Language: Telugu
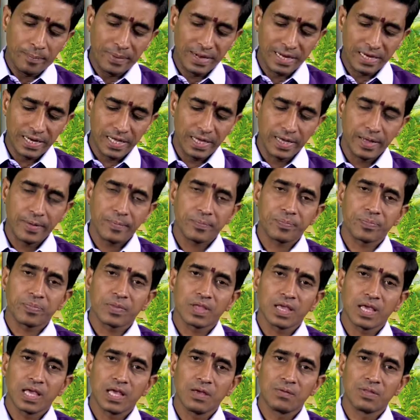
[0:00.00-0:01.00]
పెట్టి
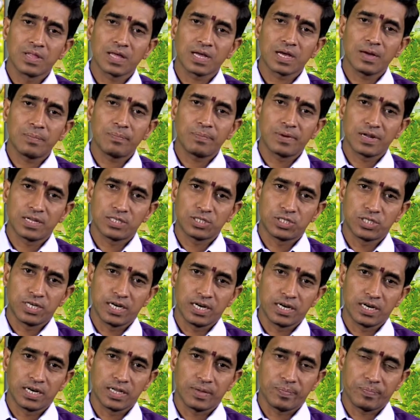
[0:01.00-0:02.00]
ఈ విధంగా ప్రెస్
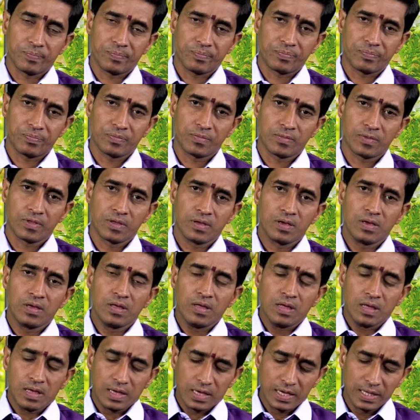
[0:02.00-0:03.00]
చేయండి
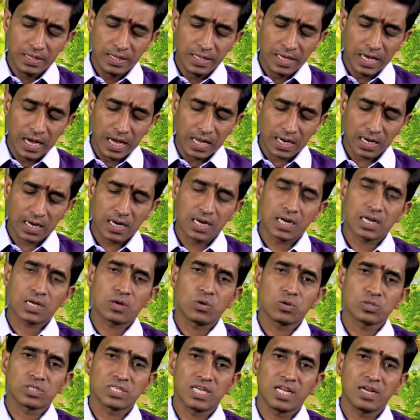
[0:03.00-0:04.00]
ఇది
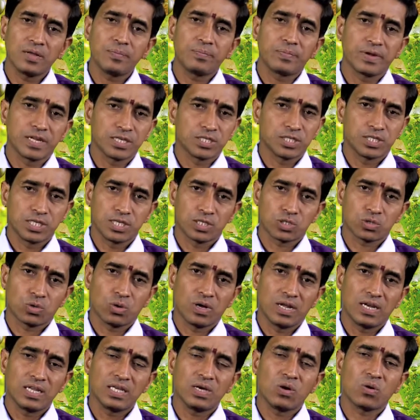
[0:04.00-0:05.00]
అరగంటకు ఒకసారి ప్రెస్
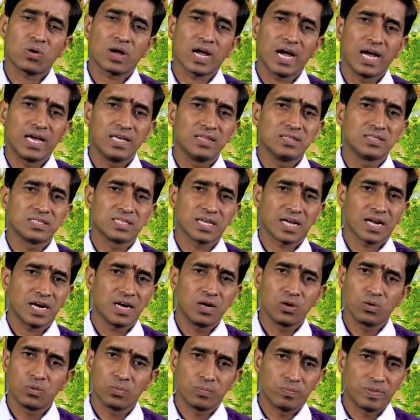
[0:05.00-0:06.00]
చేసుకోవాలి ఒక ఐదు
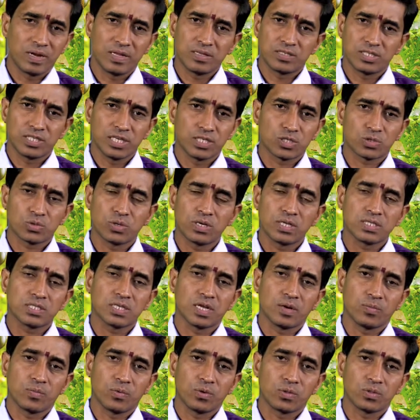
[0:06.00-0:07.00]
సెకండ్లు ప్రెస్ చేసుకుంటే
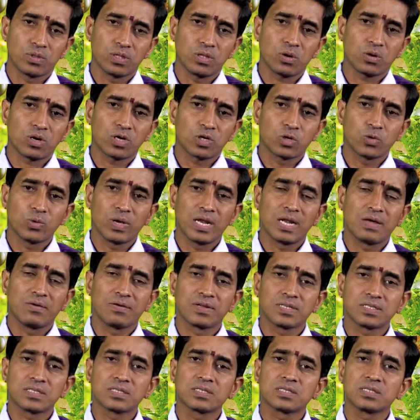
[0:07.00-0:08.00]
సరిపోతుంది ఒక ట్వెల్వ్
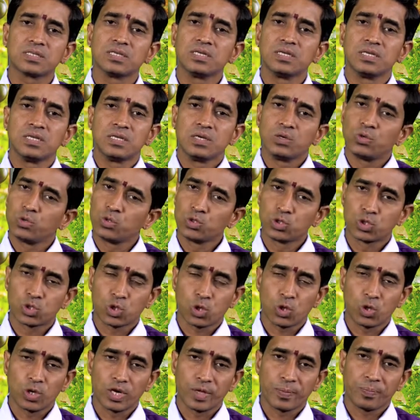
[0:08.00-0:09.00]
అవర్స్
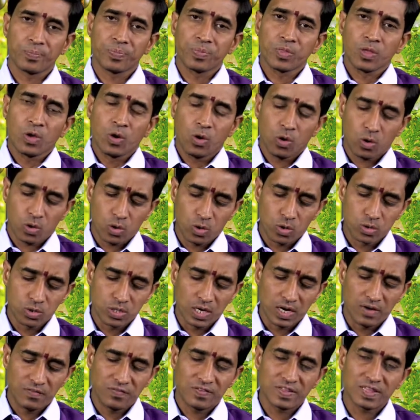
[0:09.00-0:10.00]
ఉంచుకోండి
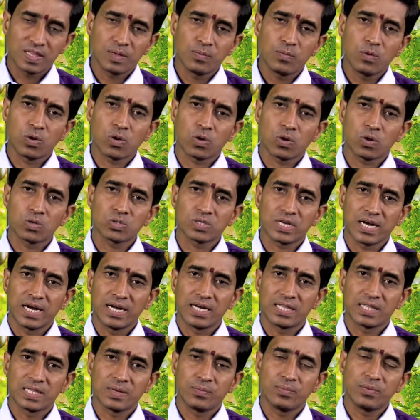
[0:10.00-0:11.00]
ఒకరోజు లెఫ్ట్ తంబు ఒకరోజు
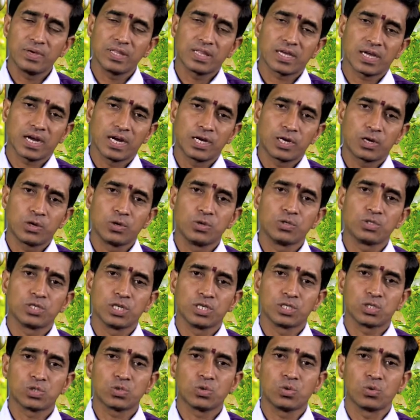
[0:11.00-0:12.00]
రైట్ తంబు ఇది కంటిన్యూ
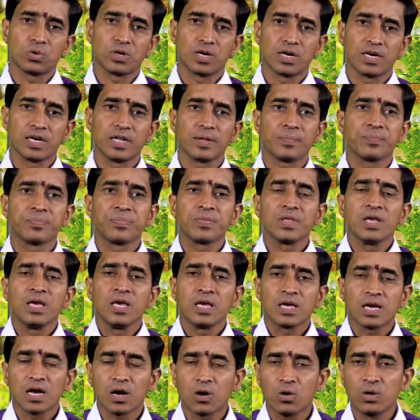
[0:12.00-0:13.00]
చేస్తూ ఉండండి
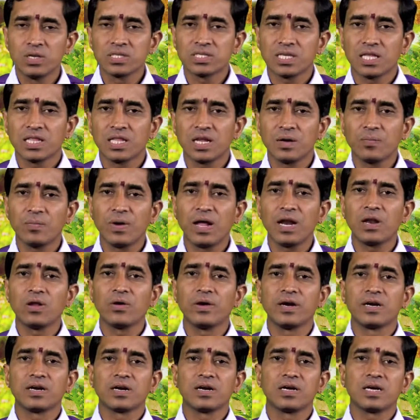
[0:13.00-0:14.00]
ఇంకా కొన్ని
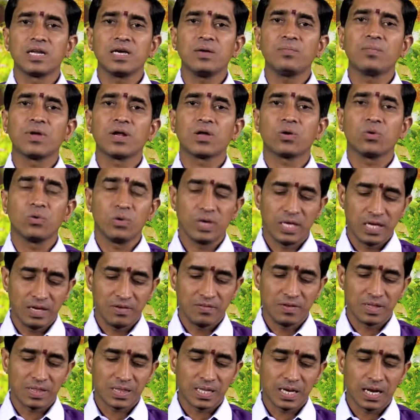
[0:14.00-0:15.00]
సందర్భాల్లో ఏంటంటే మనకు ఈ
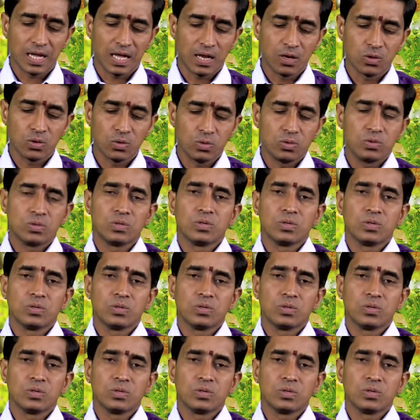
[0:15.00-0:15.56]
విత్తనాలు